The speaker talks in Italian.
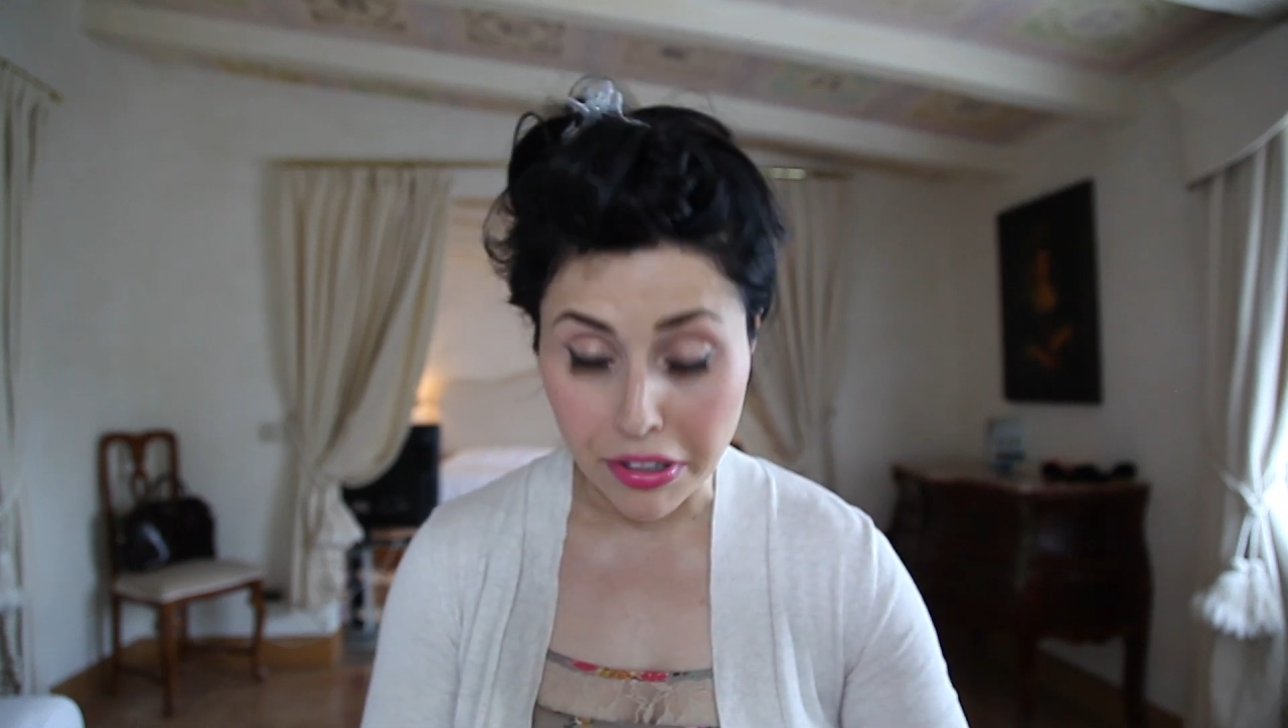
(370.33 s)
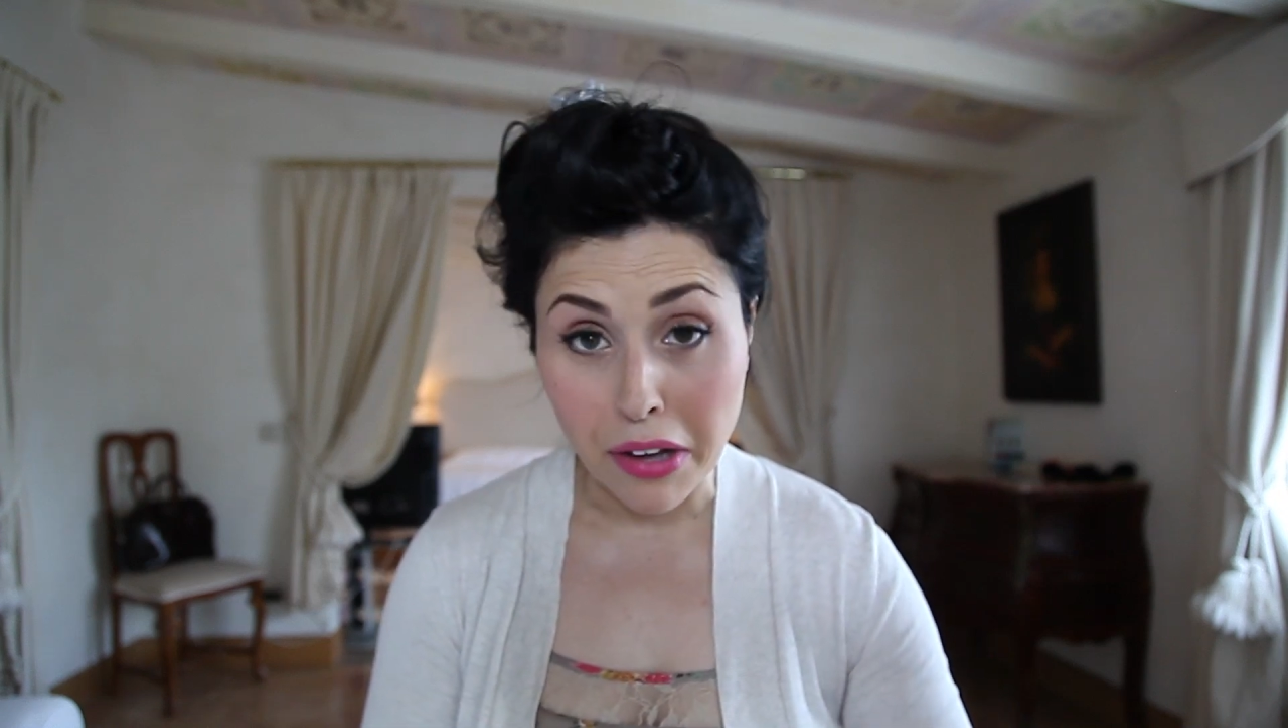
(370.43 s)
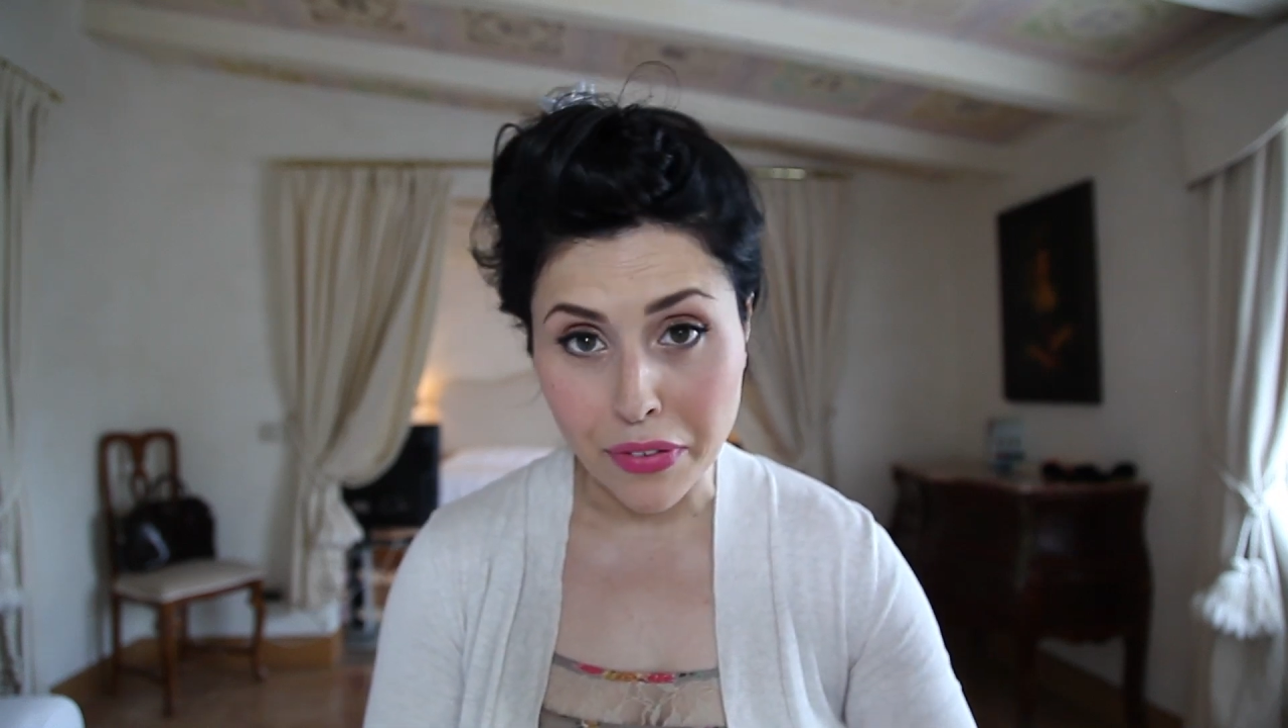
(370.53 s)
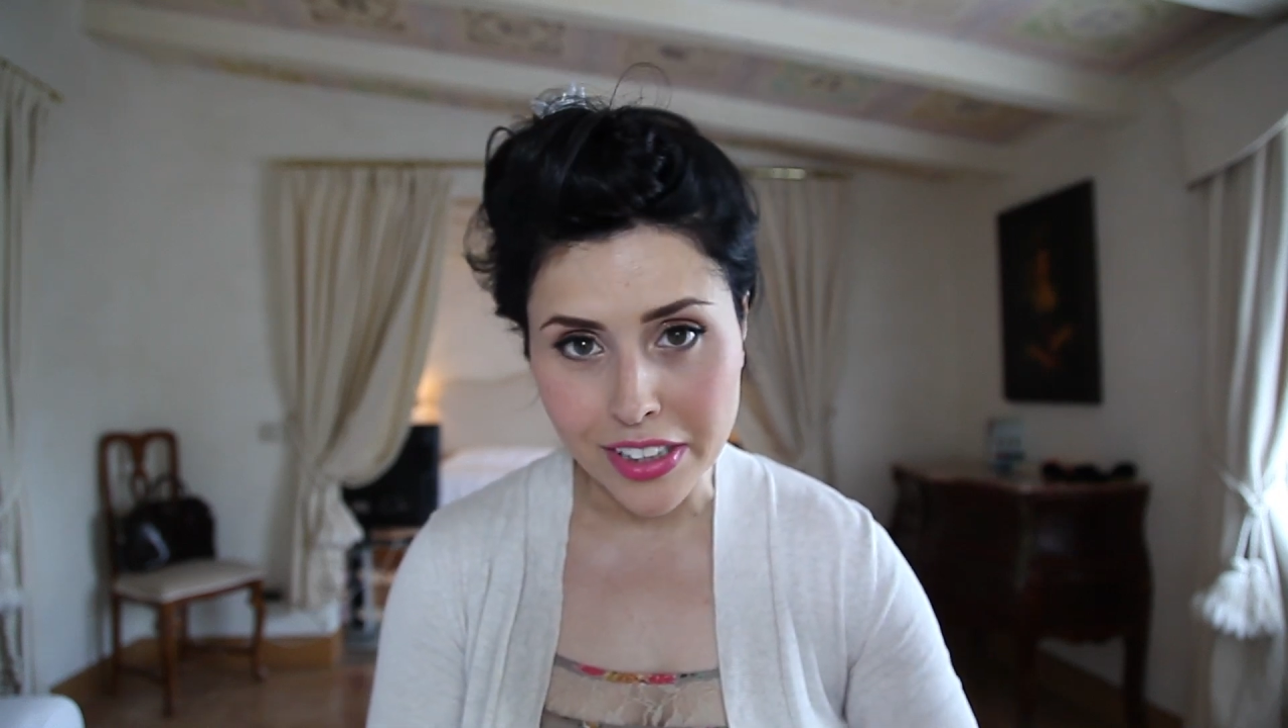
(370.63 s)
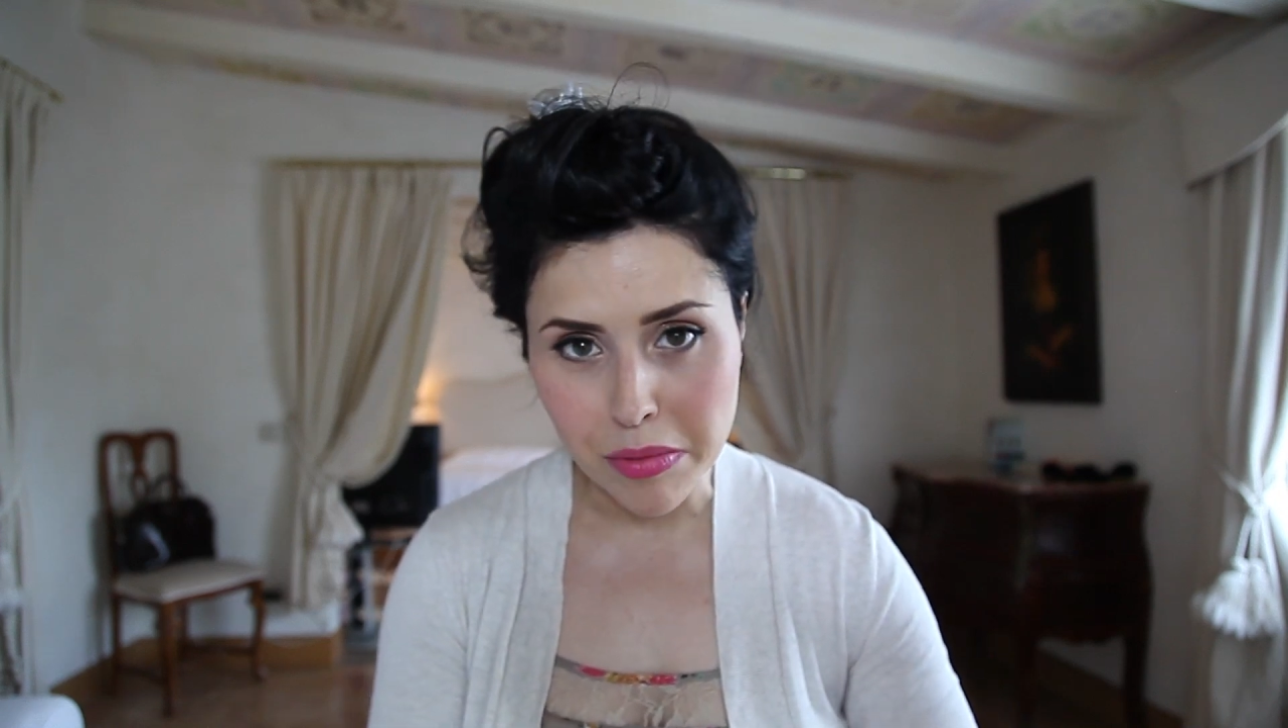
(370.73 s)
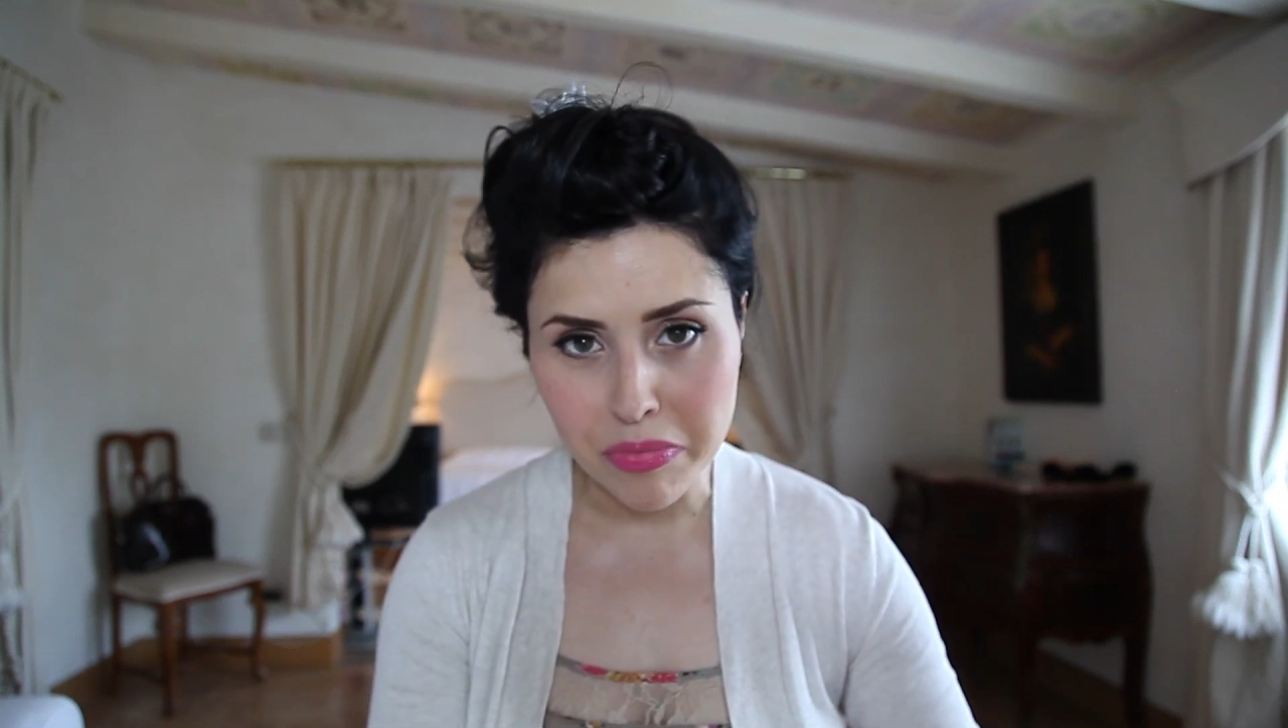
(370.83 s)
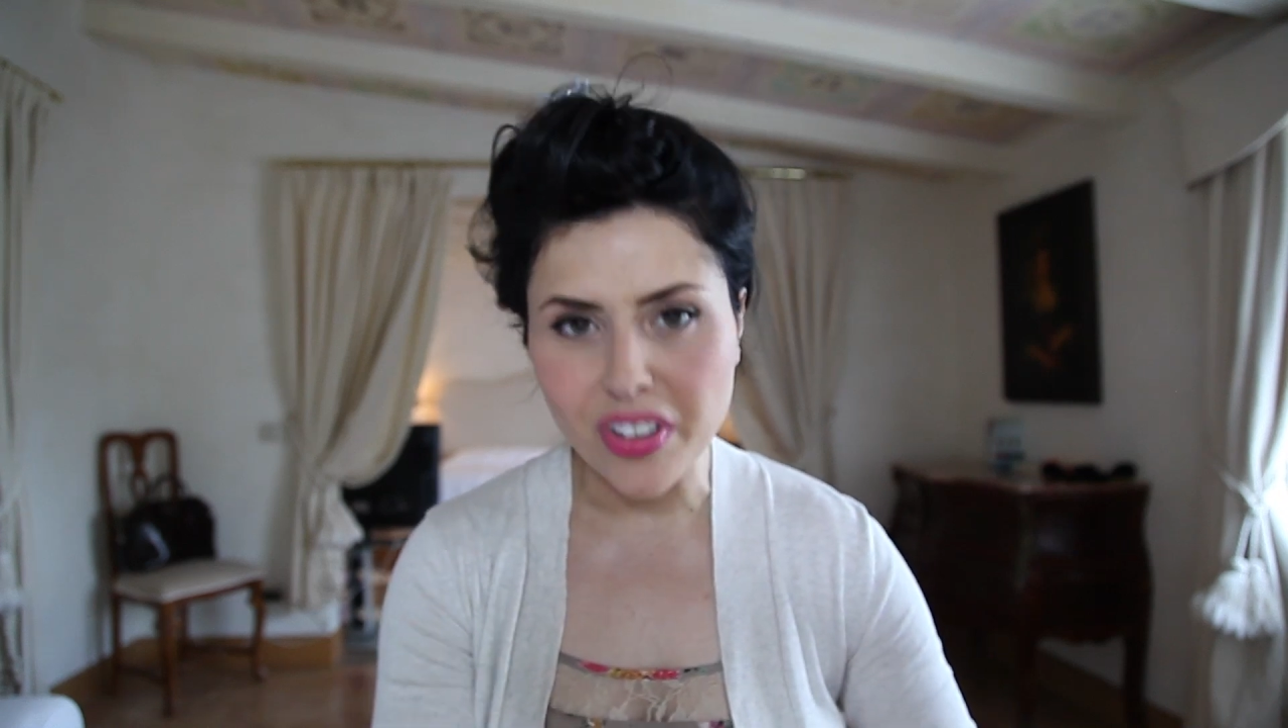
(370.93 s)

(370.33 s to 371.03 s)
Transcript: Dai, fate,